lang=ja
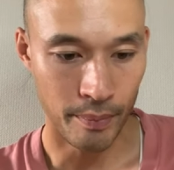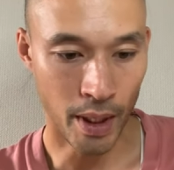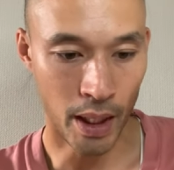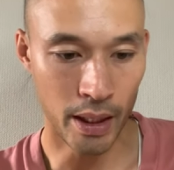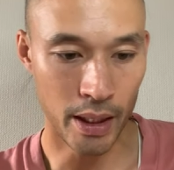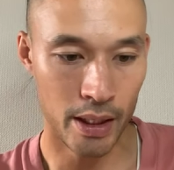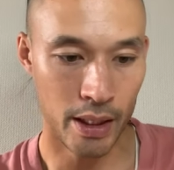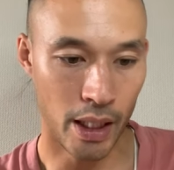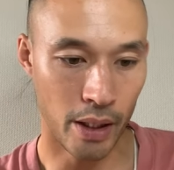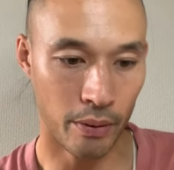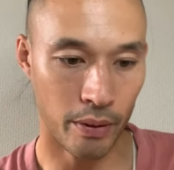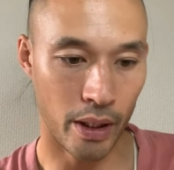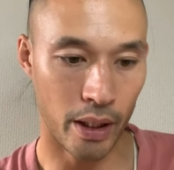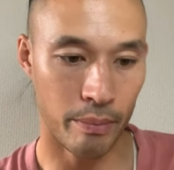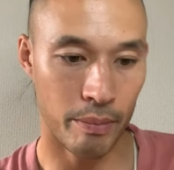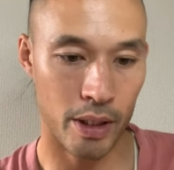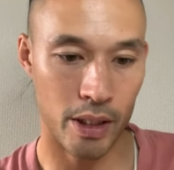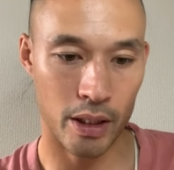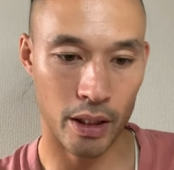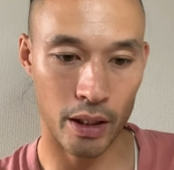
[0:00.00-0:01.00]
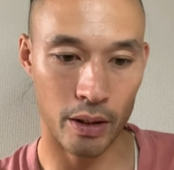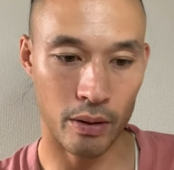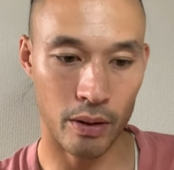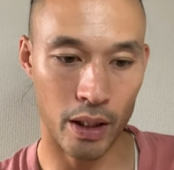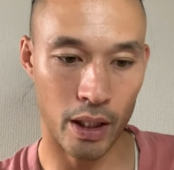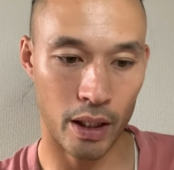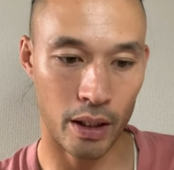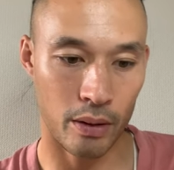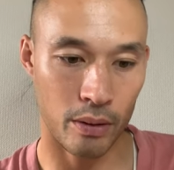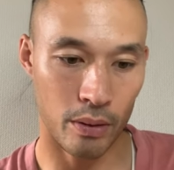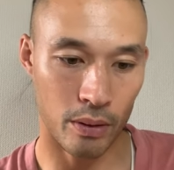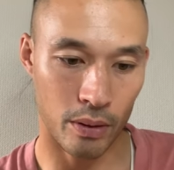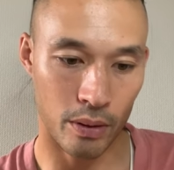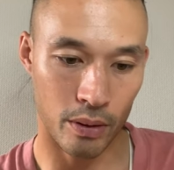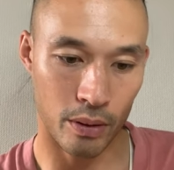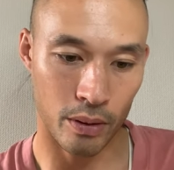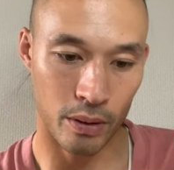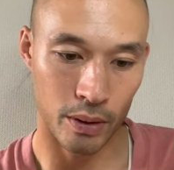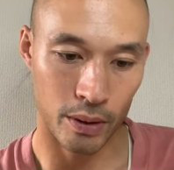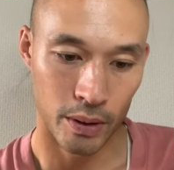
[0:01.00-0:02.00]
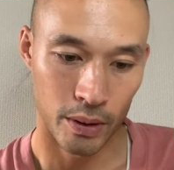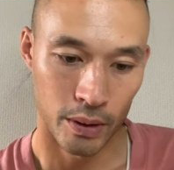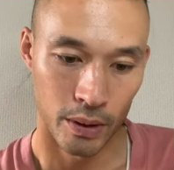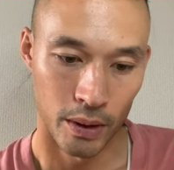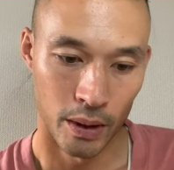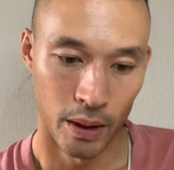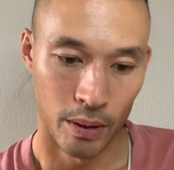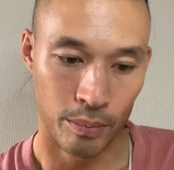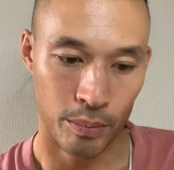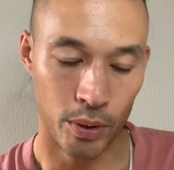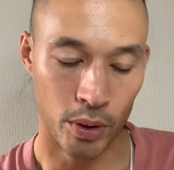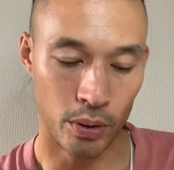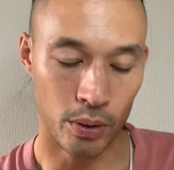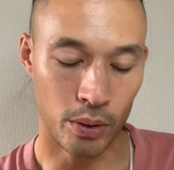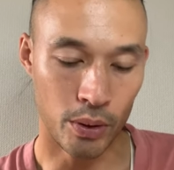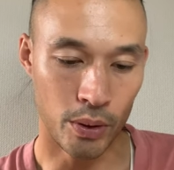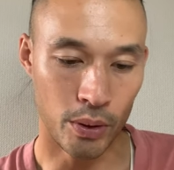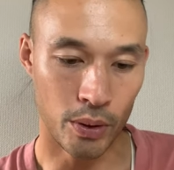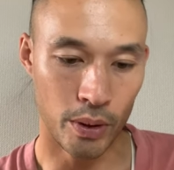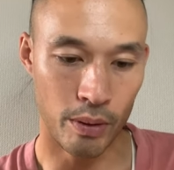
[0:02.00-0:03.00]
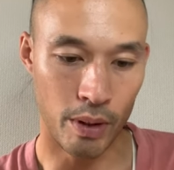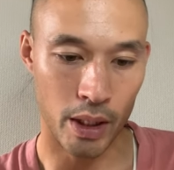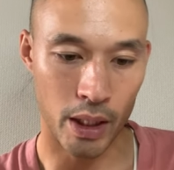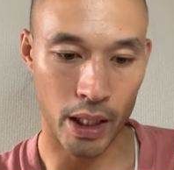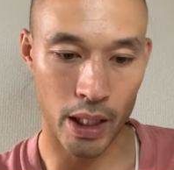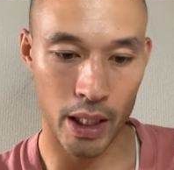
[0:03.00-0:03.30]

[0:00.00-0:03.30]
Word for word: あ、で、最後になりましたけど、えっ、と、ブログの方では